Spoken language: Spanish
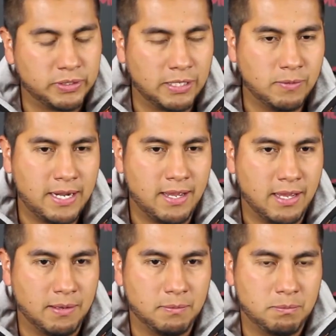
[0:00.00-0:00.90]
tengo
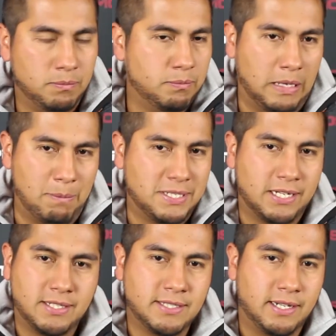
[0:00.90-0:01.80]
una, para
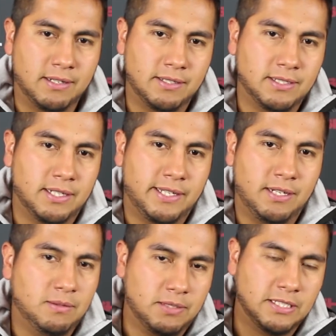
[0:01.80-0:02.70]
empezar desde el, desde el
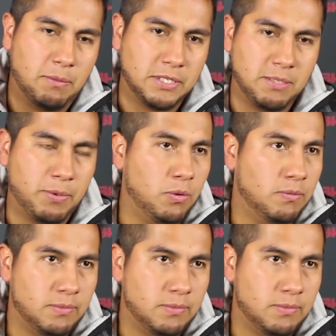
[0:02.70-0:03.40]
Gears, desde el principio,